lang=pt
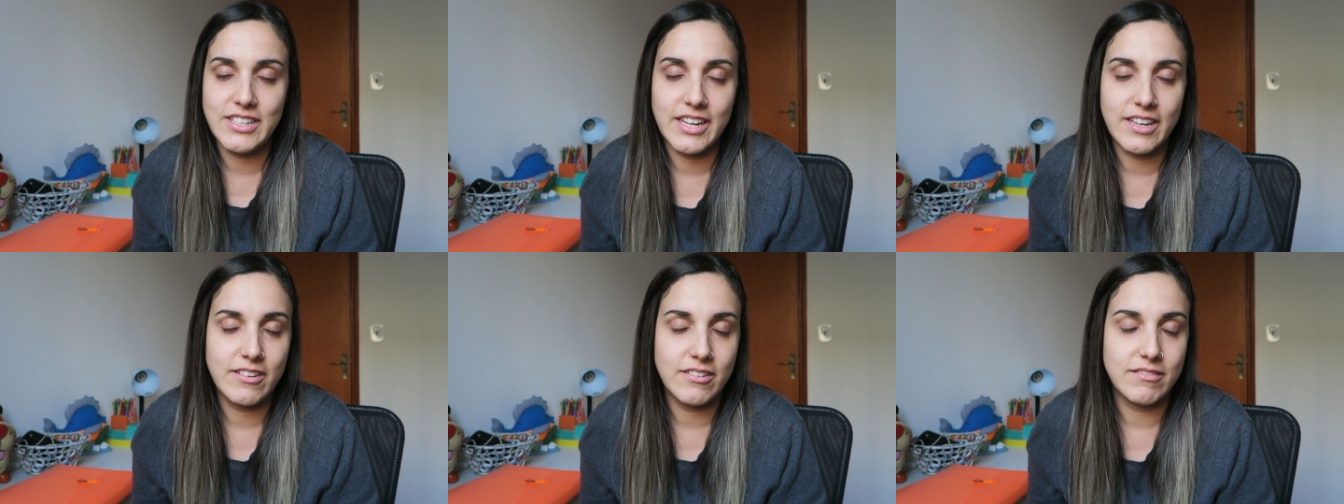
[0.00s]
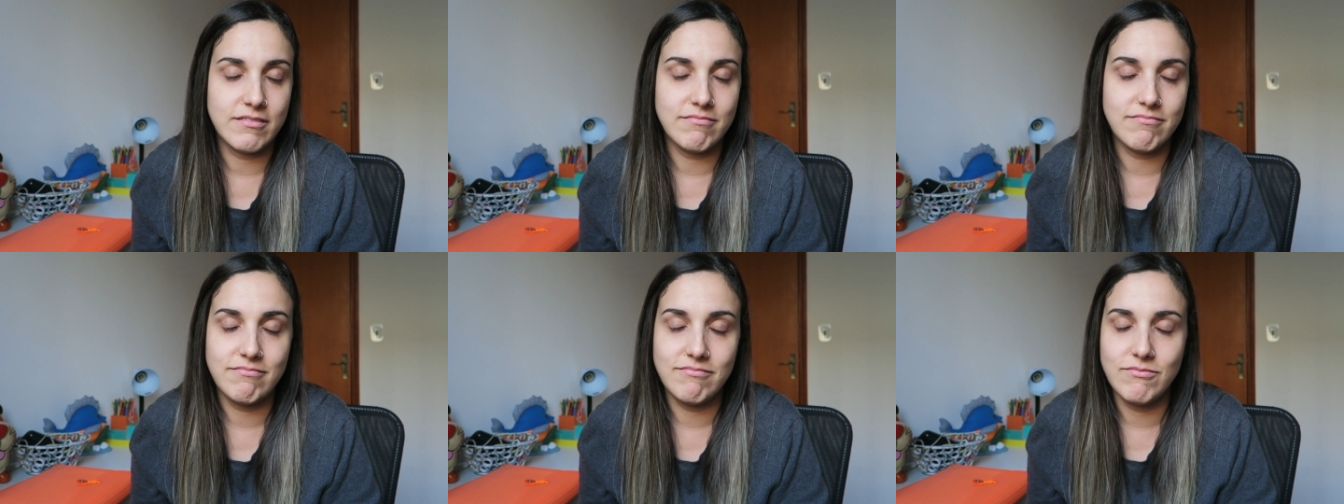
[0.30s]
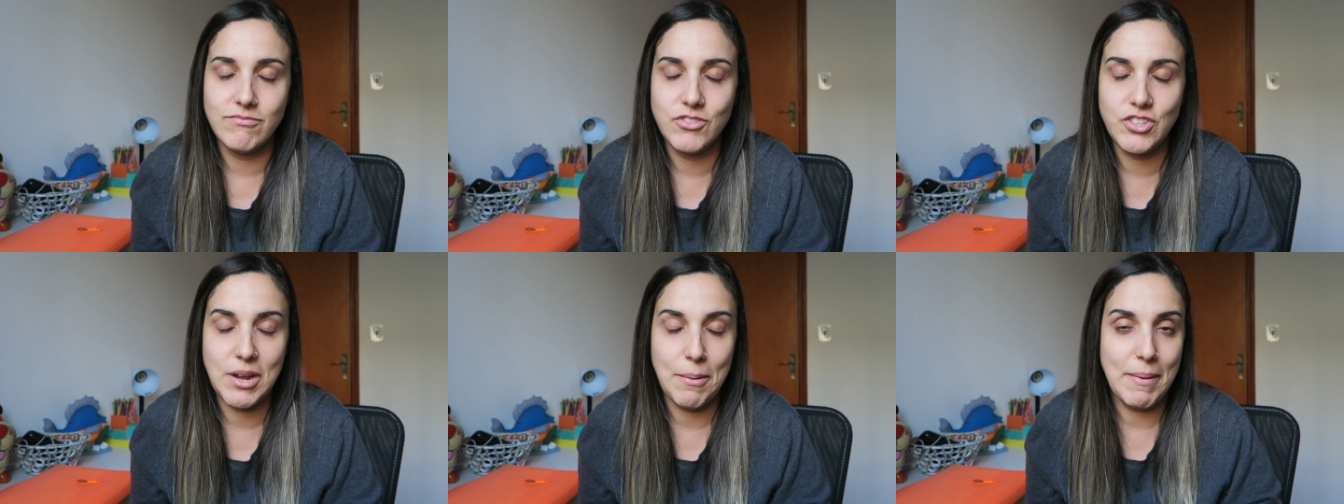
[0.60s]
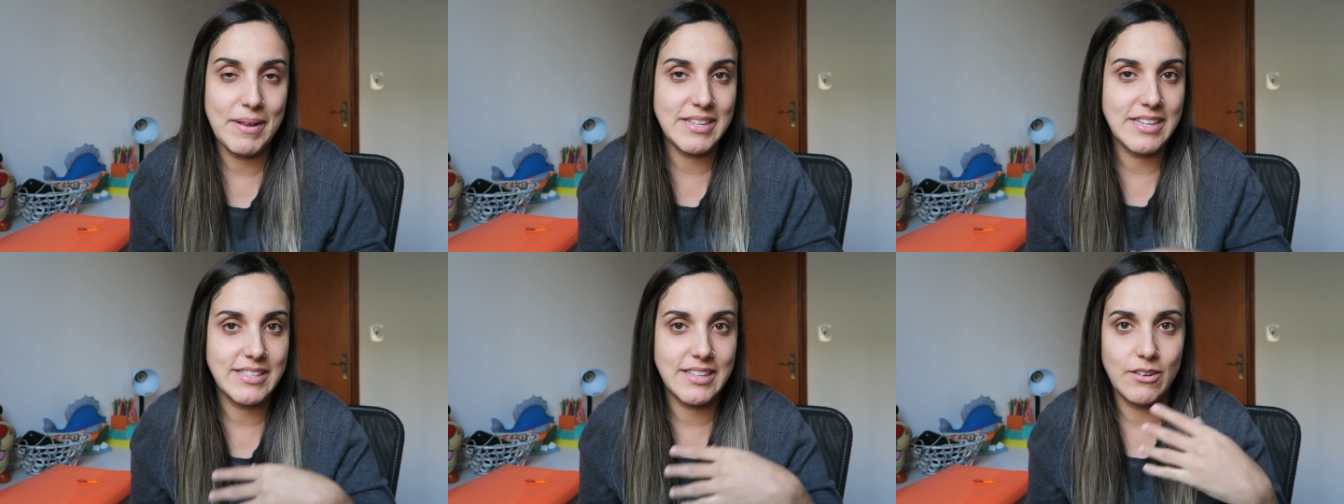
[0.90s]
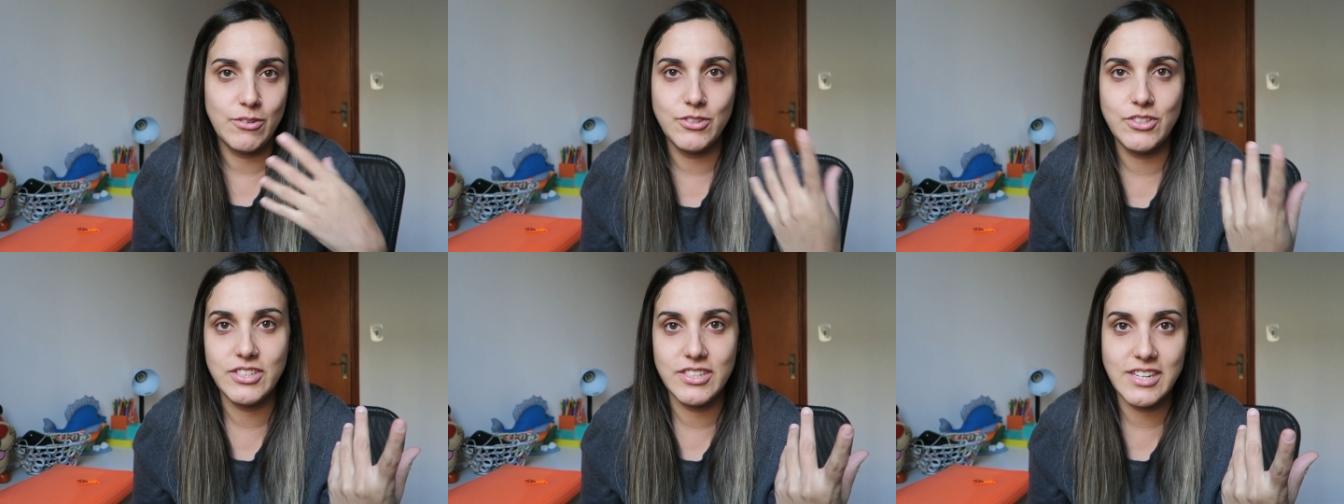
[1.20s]
né, que eu não tinha mais essa
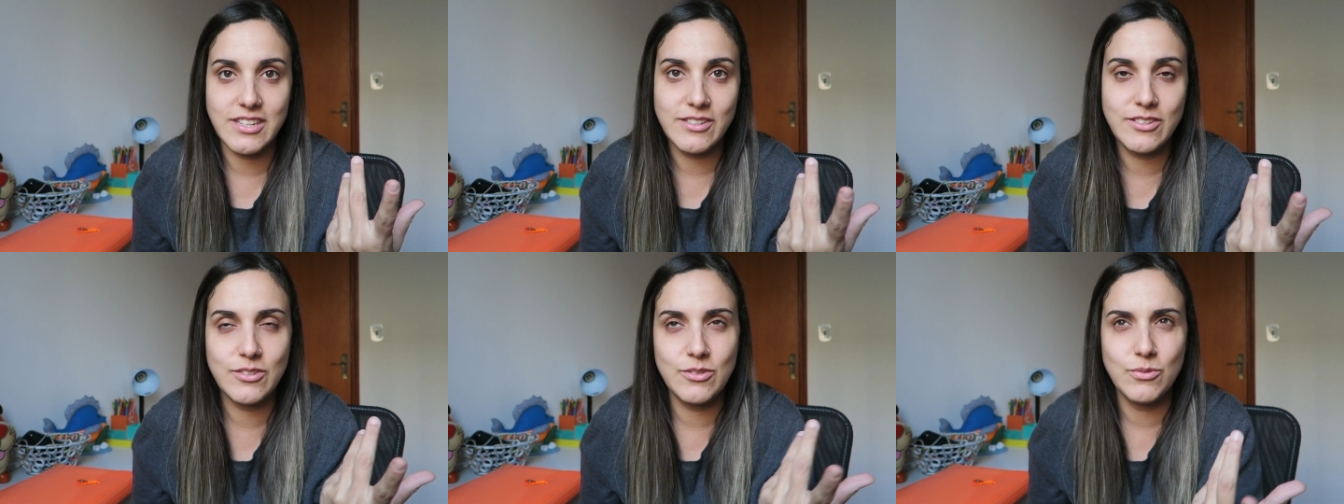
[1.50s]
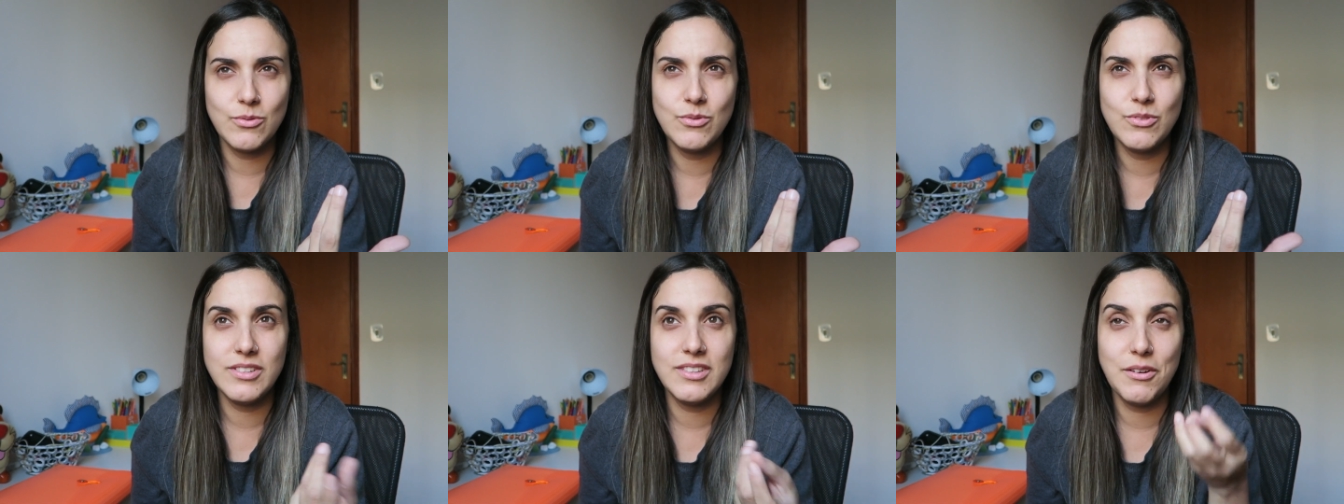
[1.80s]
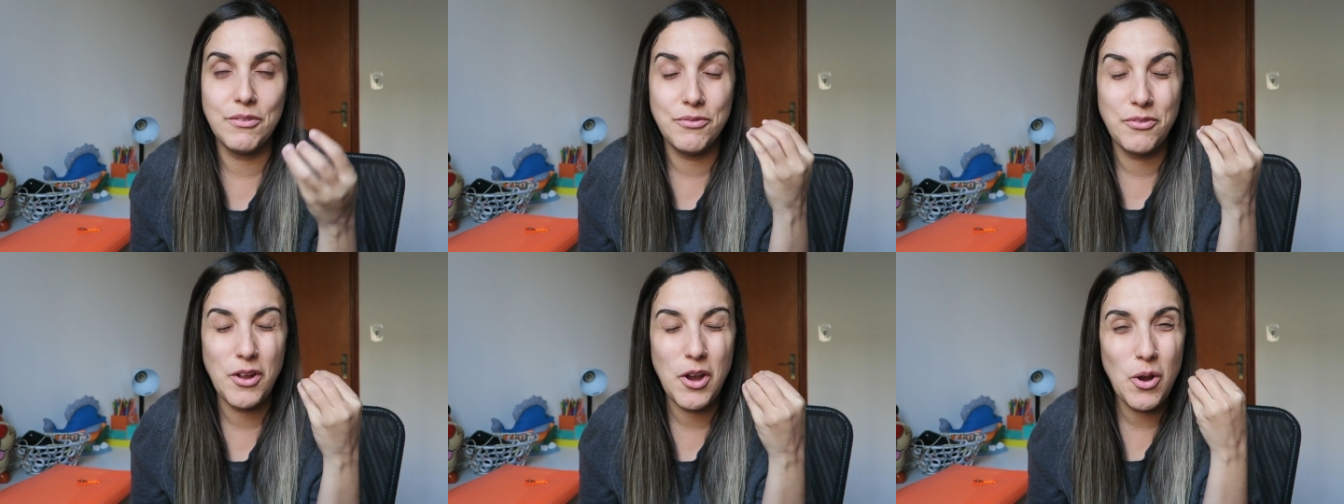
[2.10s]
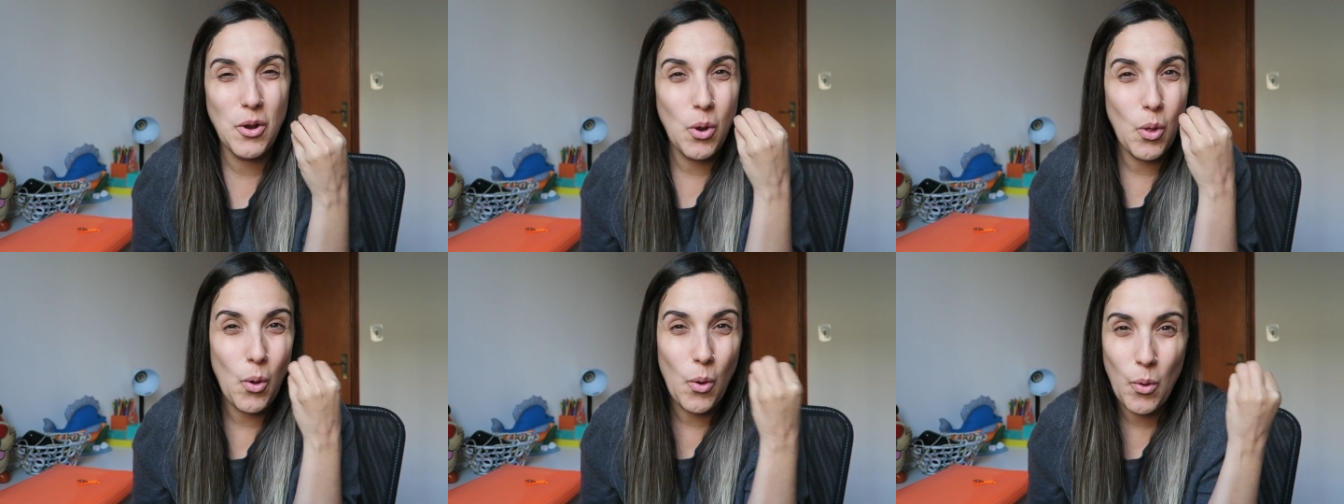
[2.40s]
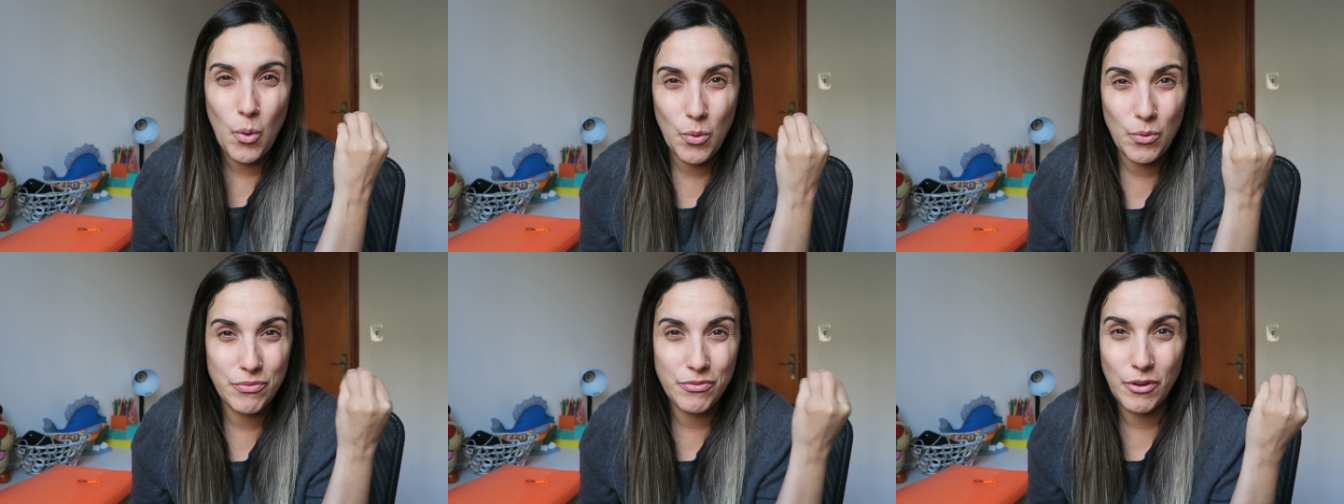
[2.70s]
rotina de estudo, então foi
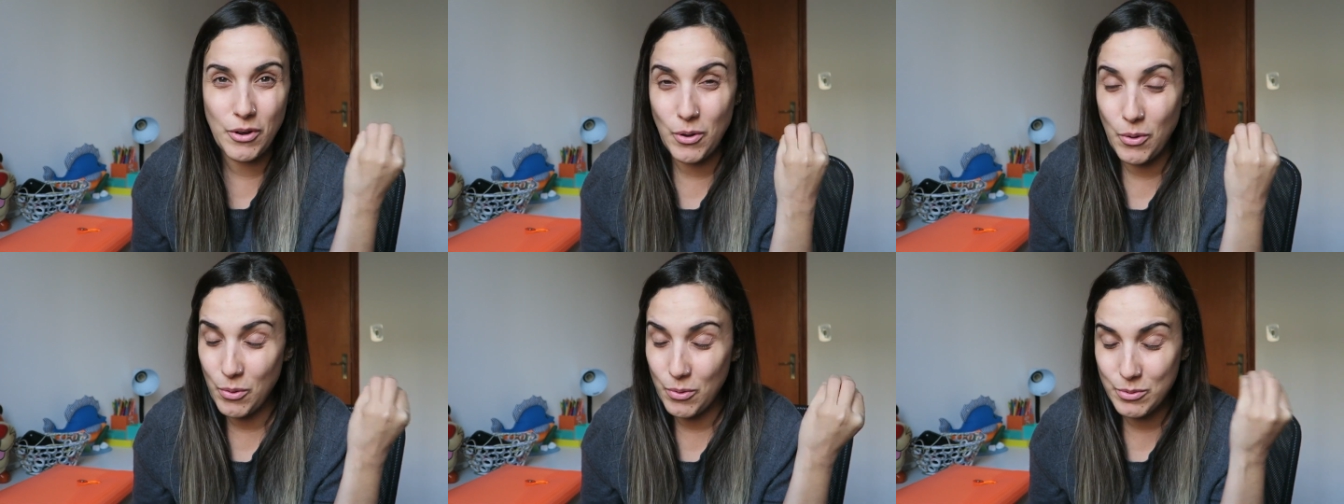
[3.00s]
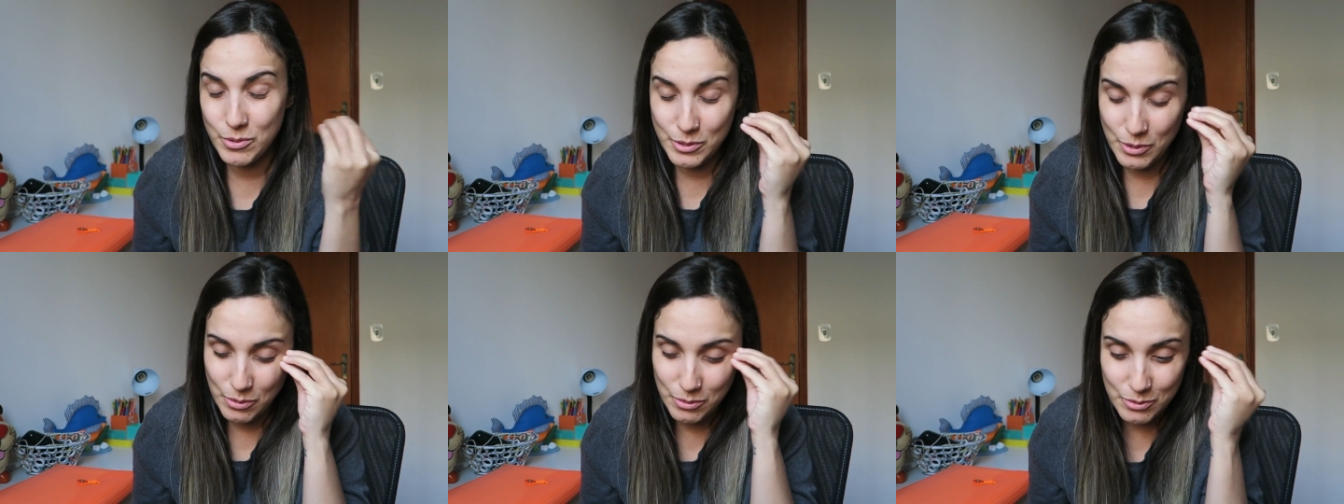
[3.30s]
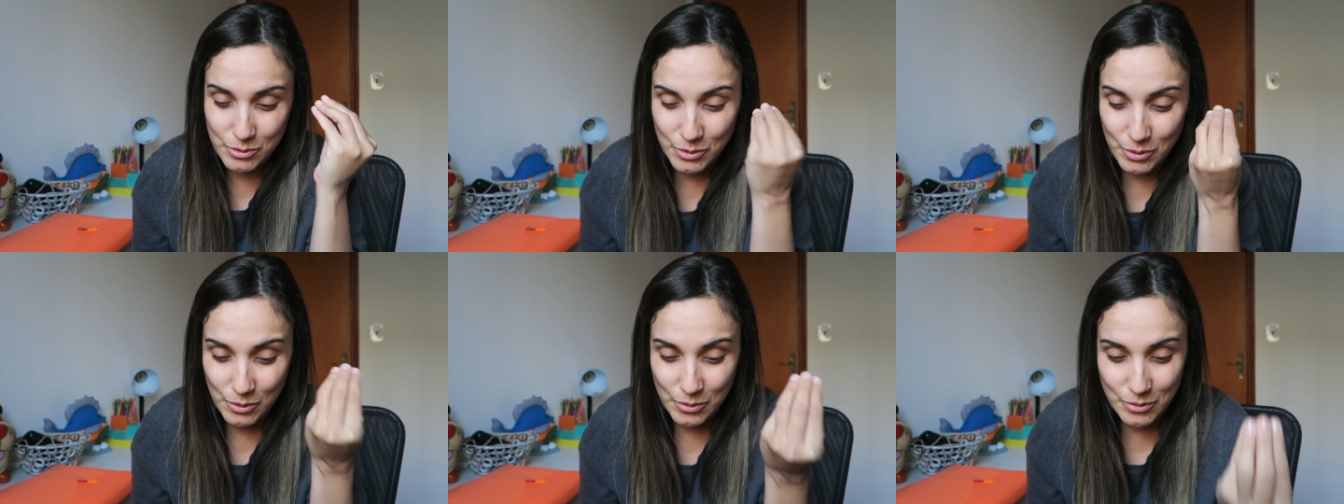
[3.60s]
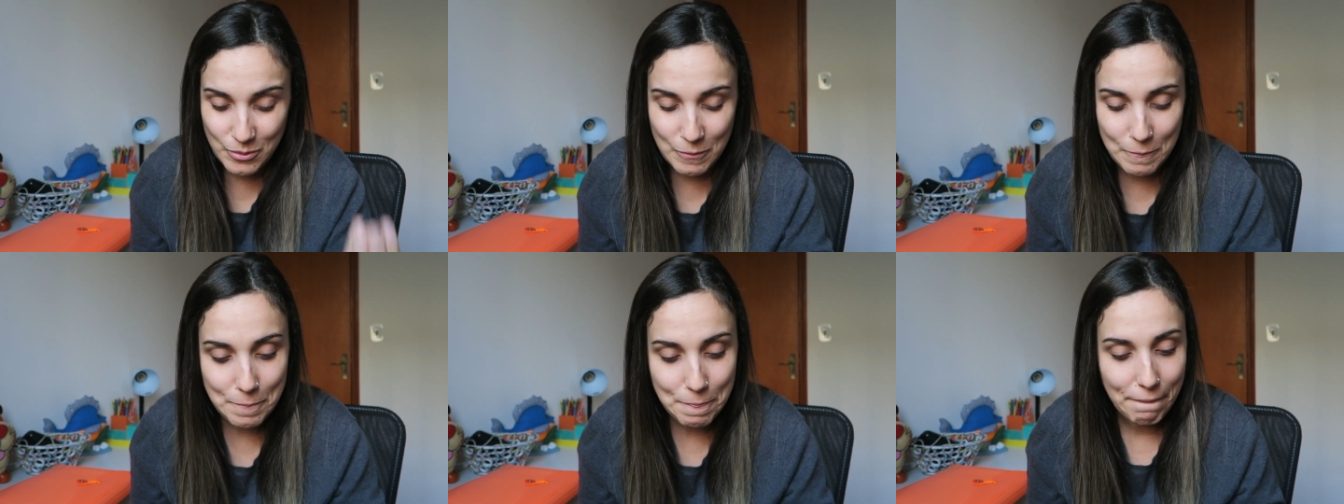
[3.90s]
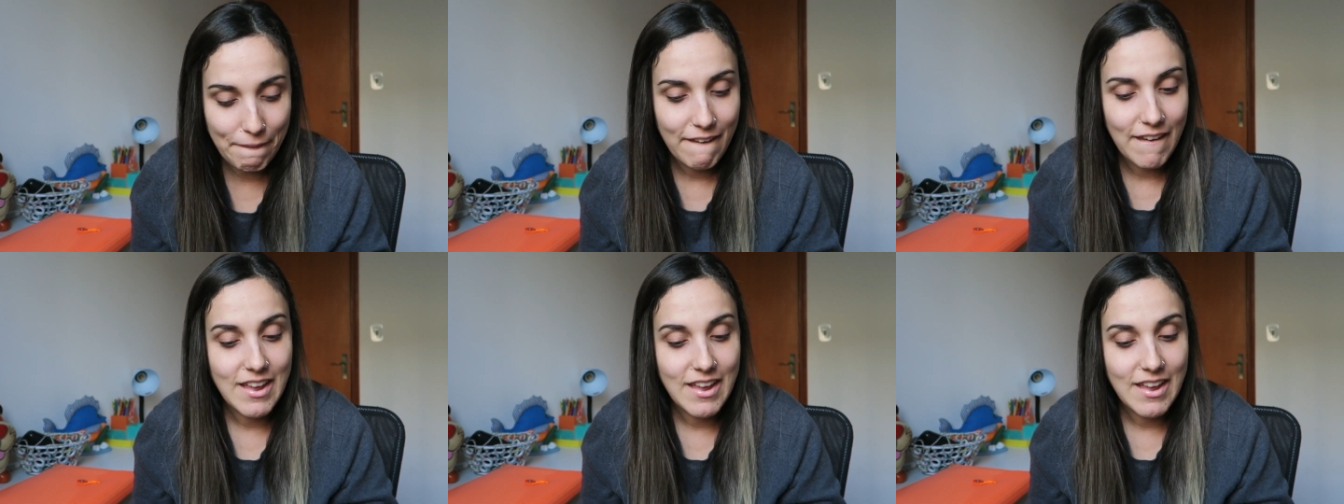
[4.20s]
louco, foi louco, louco, louco.